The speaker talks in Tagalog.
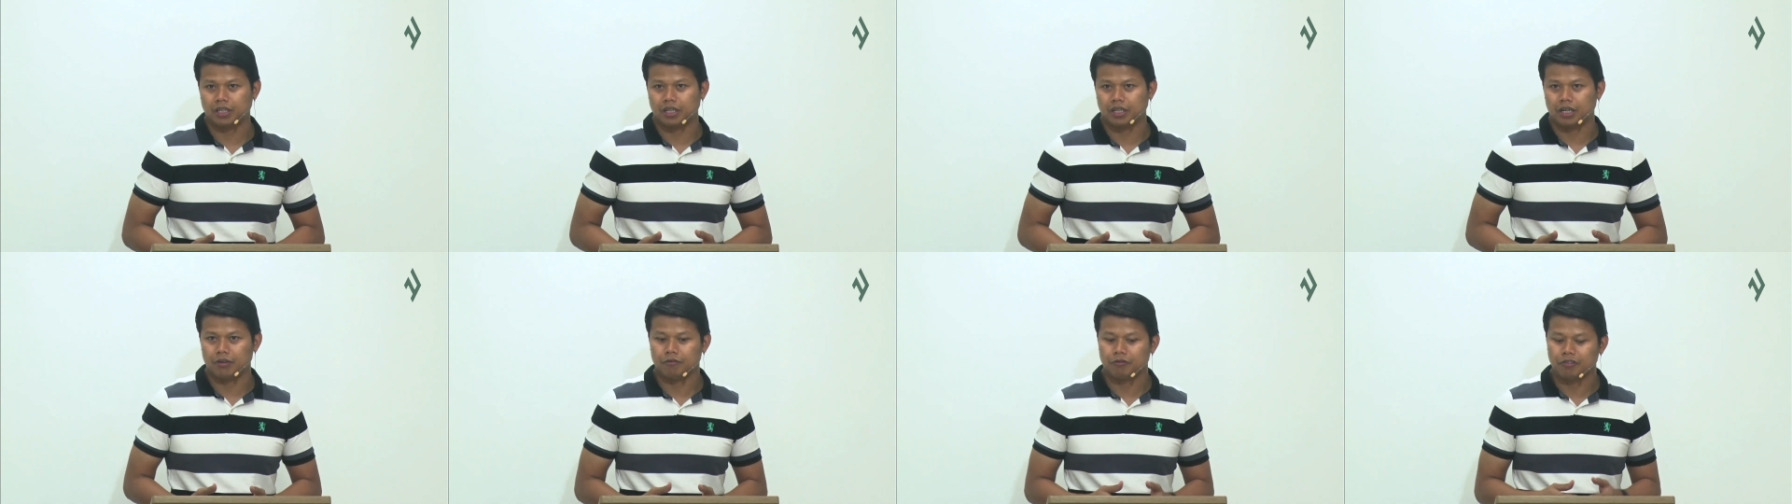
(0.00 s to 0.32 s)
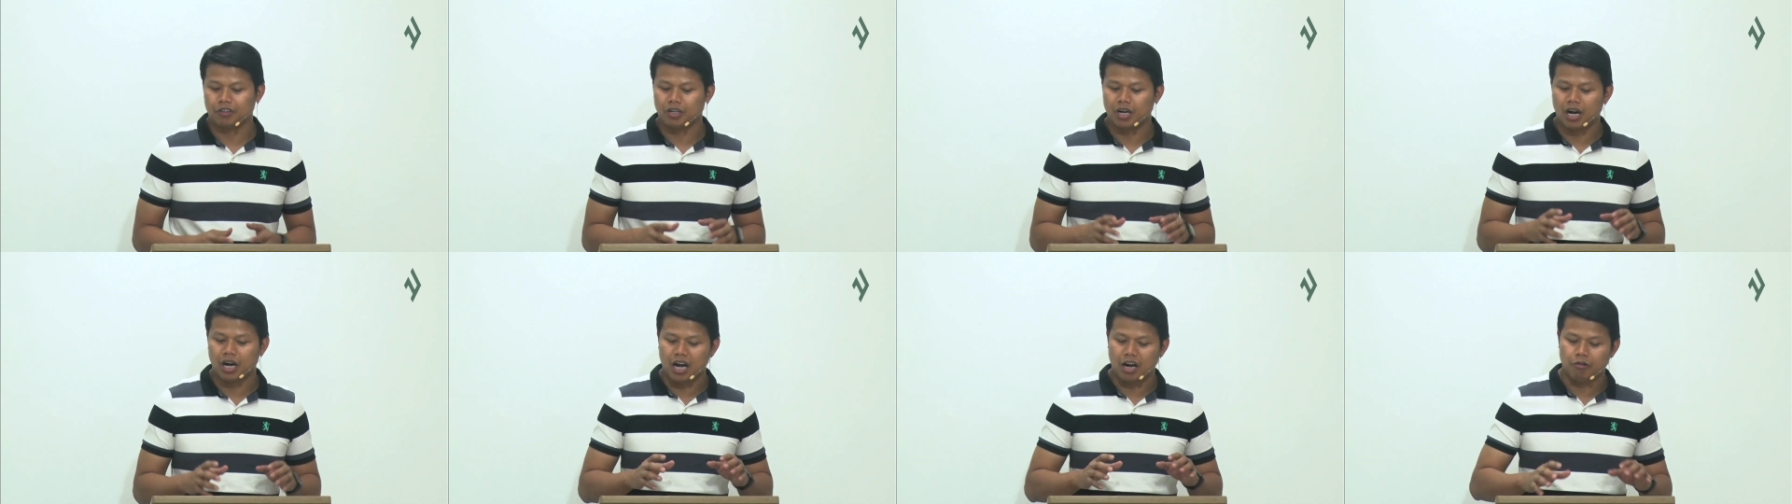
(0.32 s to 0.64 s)
And
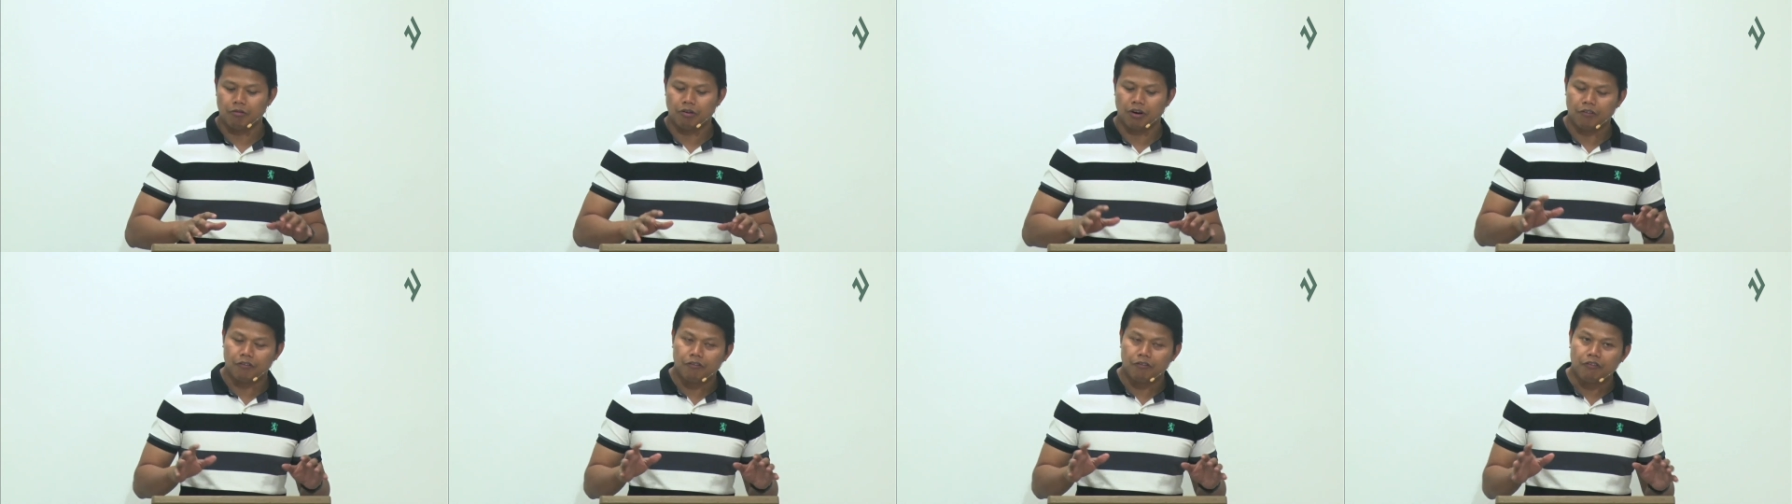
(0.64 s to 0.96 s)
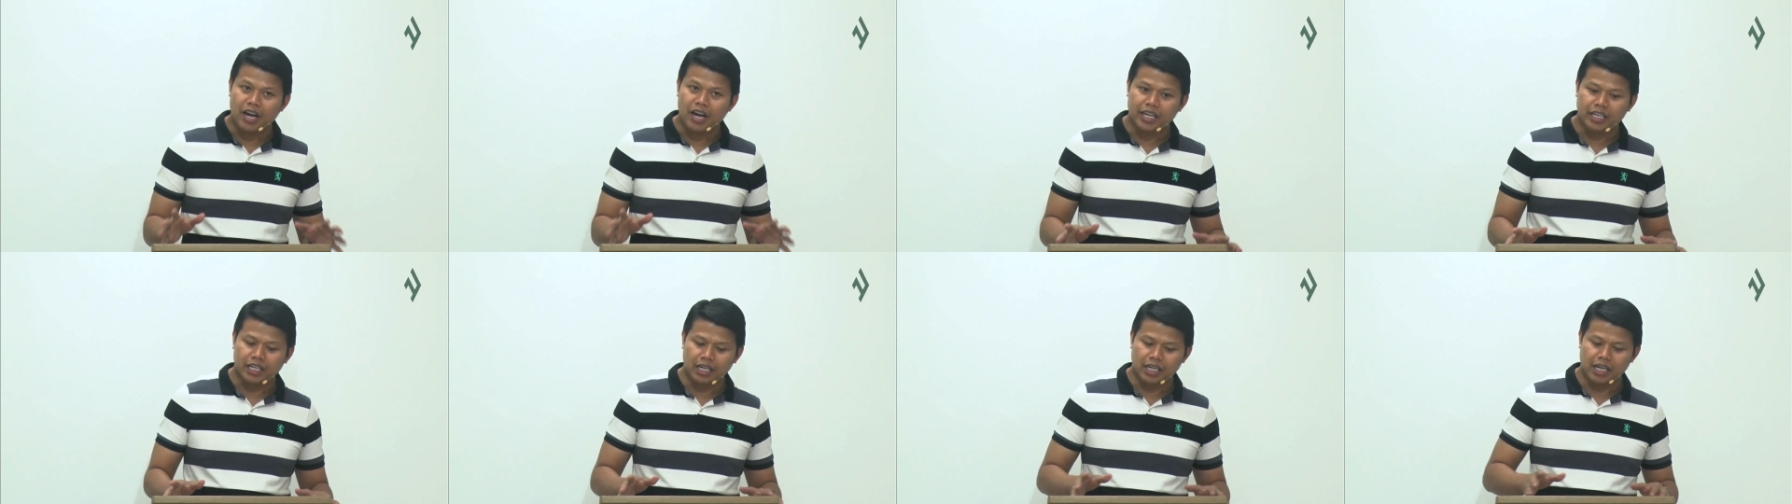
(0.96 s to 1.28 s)
for our
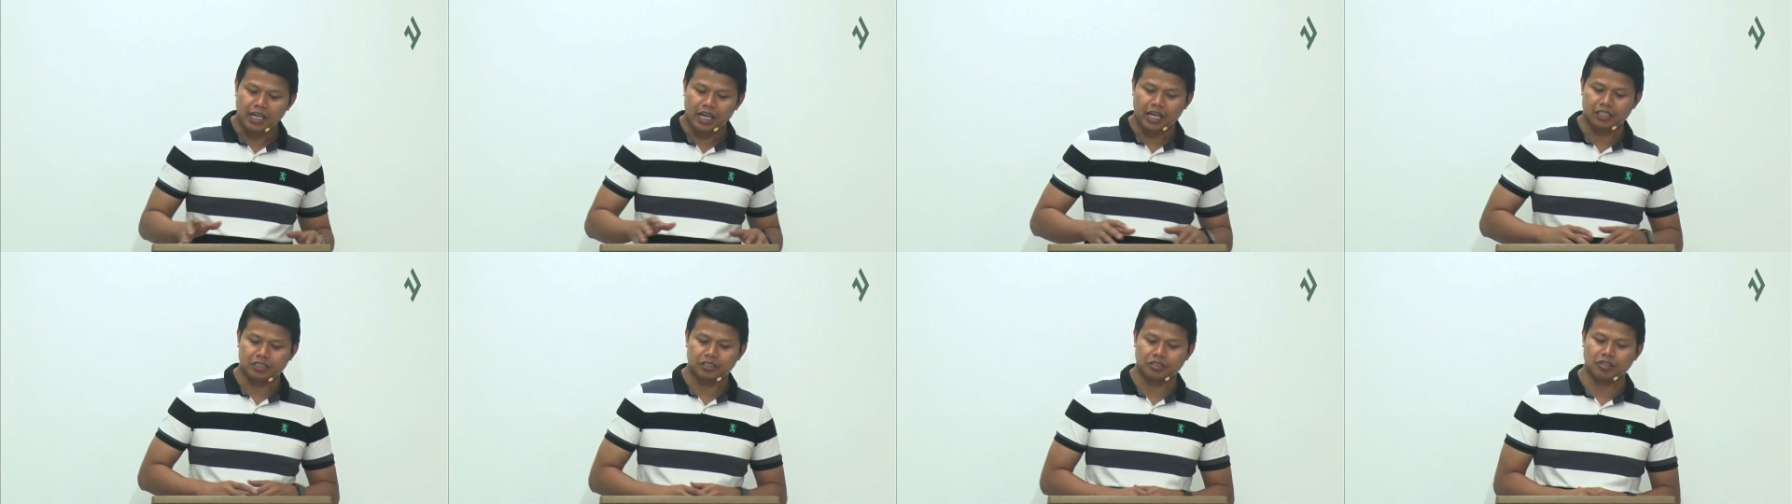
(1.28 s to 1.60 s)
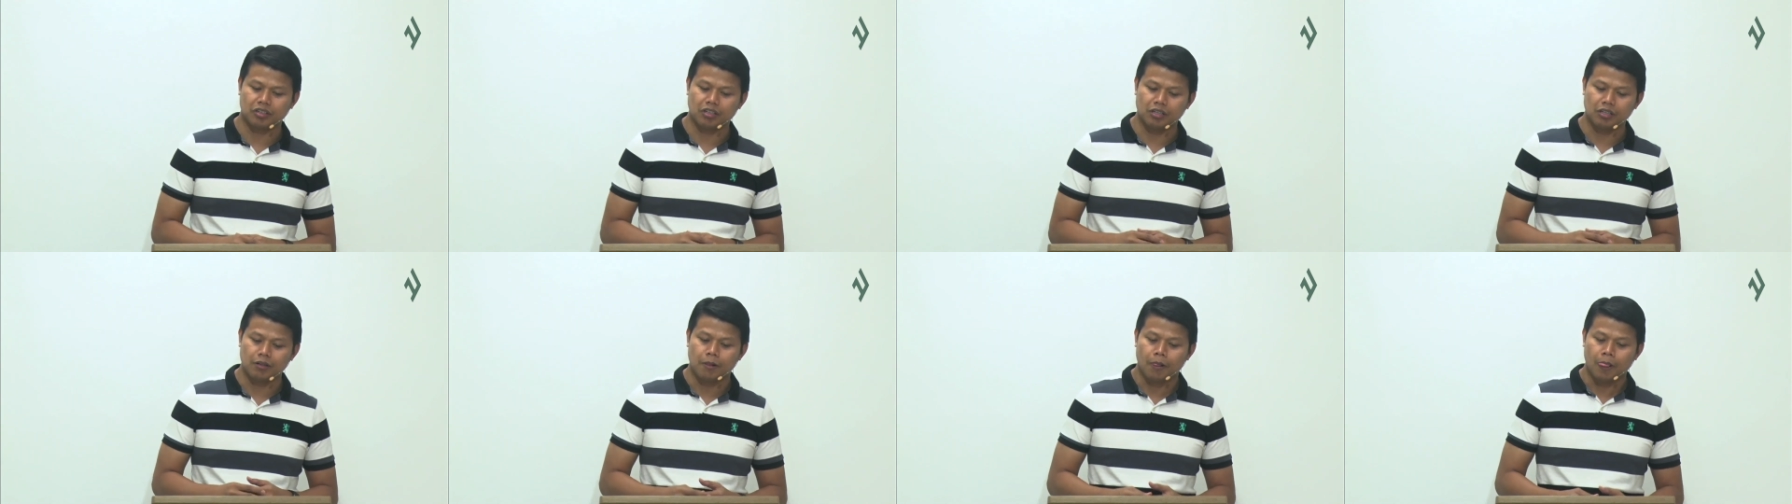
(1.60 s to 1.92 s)
final
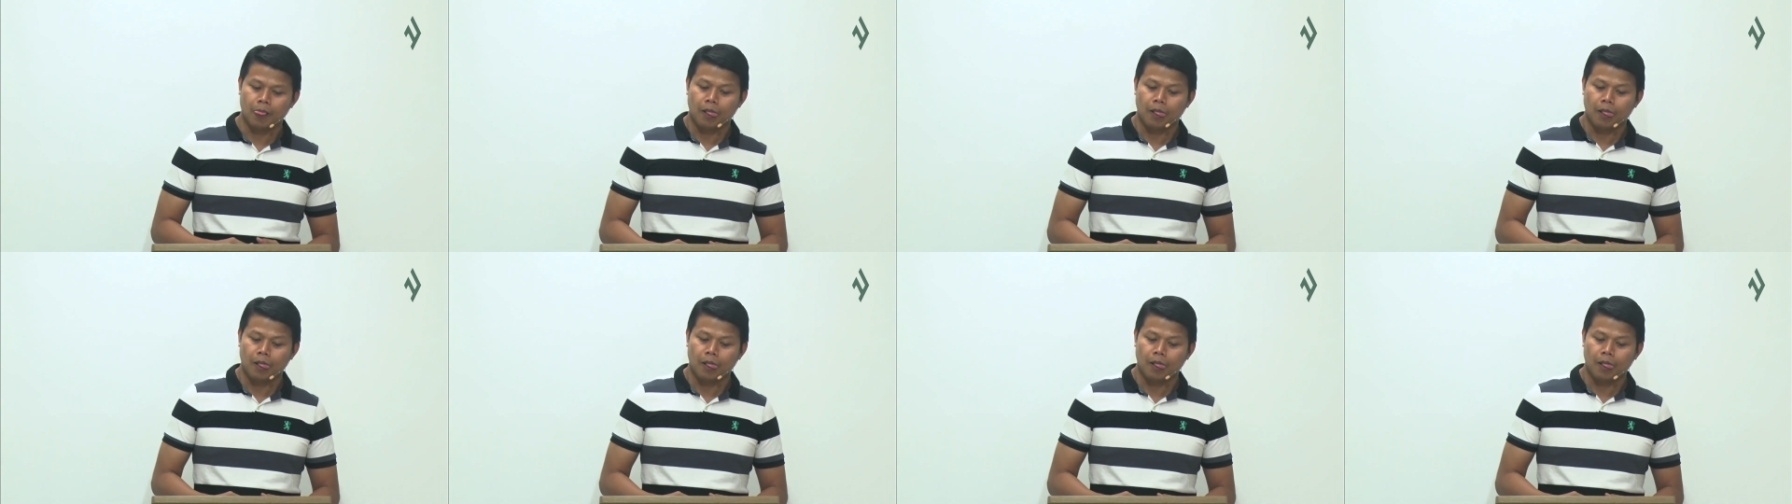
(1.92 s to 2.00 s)
lesson,